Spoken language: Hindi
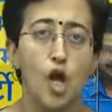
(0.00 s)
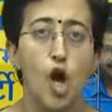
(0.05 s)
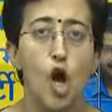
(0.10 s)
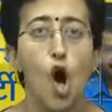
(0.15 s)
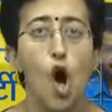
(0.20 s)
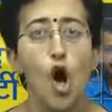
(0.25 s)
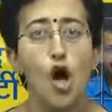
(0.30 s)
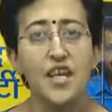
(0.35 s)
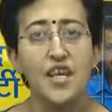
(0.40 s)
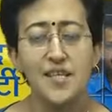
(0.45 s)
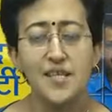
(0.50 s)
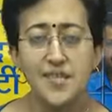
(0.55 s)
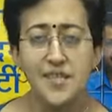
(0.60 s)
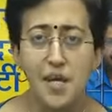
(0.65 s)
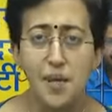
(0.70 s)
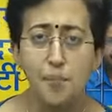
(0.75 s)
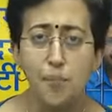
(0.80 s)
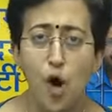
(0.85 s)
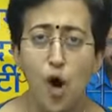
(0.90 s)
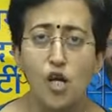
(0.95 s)
और इसी
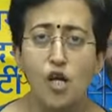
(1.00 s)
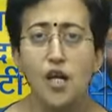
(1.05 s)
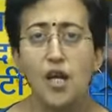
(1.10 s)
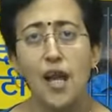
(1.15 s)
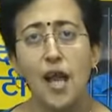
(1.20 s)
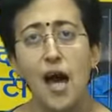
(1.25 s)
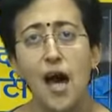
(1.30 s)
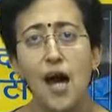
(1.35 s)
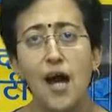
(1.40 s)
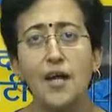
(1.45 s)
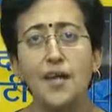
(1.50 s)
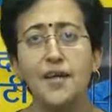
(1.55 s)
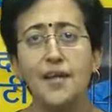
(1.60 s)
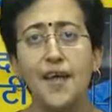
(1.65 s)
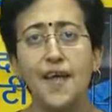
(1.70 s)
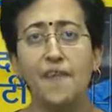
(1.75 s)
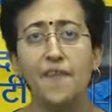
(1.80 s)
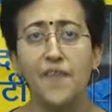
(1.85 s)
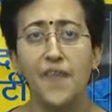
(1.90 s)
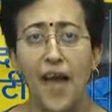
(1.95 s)
बौखलाहट
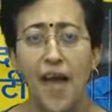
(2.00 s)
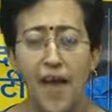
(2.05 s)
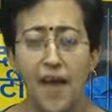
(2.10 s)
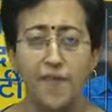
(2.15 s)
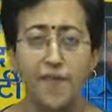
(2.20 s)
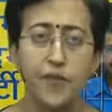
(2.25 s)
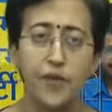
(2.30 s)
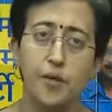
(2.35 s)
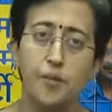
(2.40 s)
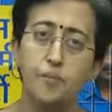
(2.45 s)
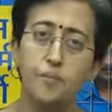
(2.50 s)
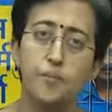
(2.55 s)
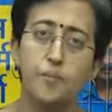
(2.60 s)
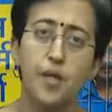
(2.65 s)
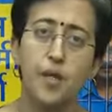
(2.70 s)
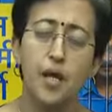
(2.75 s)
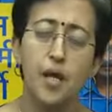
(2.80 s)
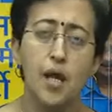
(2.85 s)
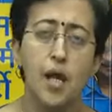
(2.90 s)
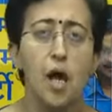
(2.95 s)
के तहत
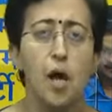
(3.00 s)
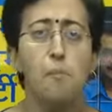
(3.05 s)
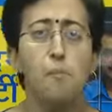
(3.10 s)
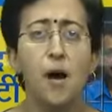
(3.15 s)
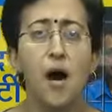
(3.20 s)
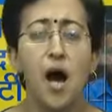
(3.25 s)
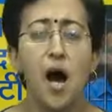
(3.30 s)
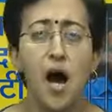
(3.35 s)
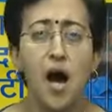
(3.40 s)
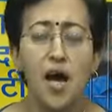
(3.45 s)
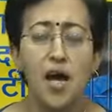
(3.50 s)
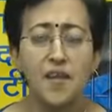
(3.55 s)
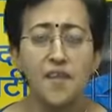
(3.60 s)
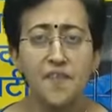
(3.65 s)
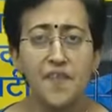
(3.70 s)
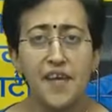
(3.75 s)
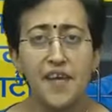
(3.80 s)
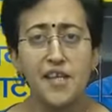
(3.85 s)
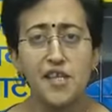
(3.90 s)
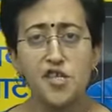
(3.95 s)

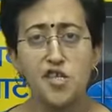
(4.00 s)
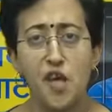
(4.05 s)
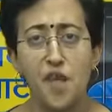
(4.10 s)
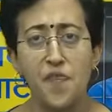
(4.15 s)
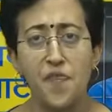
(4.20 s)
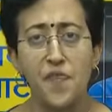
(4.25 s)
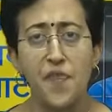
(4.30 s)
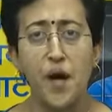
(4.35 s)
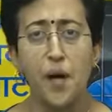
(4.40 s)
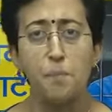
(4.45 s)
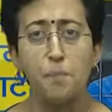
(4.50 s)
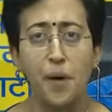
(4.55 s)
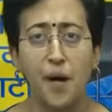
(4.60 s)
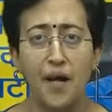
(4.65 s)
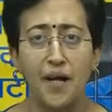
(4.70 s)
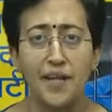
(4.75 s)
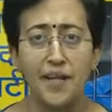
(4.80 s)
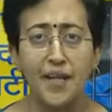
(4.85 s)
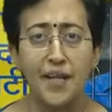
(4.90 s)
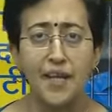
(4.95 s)
भारतीय जनता
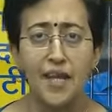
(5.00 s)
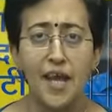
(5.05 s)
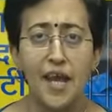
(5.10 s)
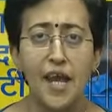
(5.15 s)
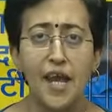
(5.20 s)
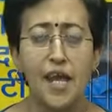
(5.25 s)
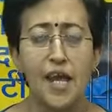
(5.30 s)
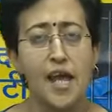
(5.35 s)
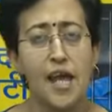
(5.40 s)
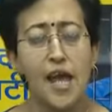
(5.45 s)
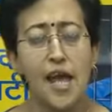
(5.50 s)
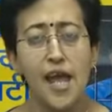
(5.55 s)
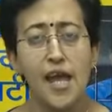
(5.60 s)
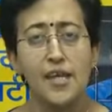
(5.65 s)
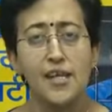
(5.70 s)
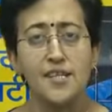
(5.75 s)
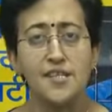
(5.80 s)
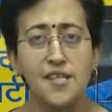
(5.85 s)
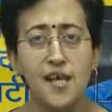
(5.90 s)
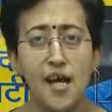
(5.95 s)
पार्टी ने एक
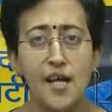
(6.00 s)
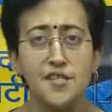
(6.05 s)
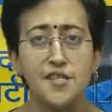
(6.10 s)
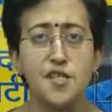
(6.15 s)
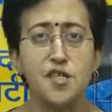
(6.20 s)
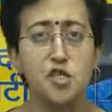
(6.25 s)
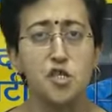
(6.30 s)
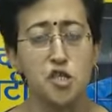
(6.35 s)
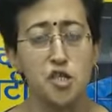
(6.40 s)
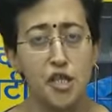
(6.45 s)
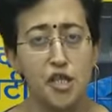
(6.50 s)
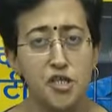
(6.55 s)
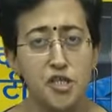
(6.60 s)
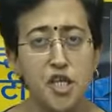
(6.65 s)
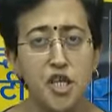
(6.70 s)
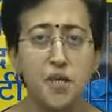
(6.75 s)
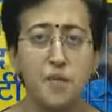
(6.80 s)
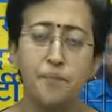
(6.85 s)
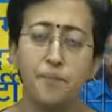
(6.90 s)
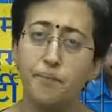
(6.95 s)
साजिश रची
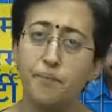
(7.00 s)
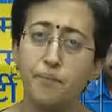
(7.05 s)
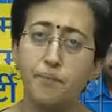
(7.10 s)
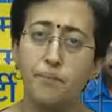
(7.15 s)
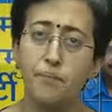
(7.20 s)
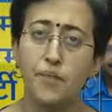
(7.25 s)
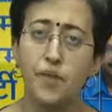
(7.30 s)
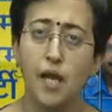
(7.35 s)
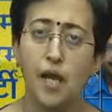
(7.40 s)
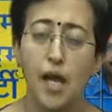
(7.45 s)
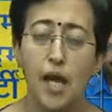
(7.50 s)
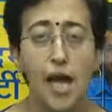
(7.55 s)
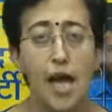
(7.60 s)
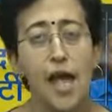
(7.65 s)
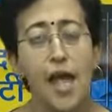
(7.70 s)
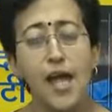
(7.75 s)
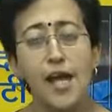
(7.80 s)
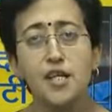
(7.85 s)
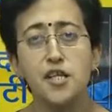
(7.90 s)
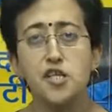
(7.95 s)

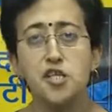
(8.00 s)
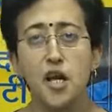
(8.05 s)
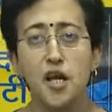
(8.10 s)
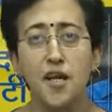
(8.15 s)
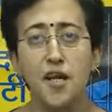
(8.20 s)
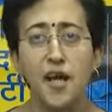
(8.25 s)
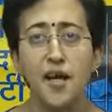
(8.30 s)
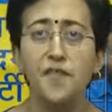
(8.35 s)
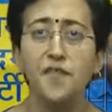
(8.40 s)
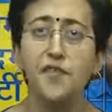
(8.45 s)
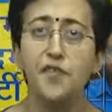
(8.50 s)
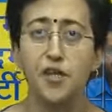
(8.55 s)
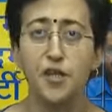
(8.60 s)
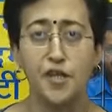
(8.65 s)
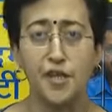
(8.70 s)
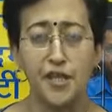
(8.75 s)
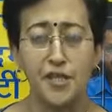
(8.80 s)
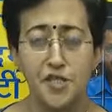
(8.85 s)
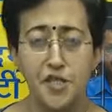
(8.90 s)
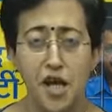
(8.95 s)
एक षड्यंत्र
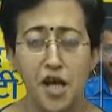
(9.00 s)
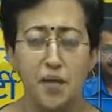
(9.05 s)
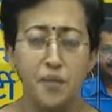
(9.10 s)
रचा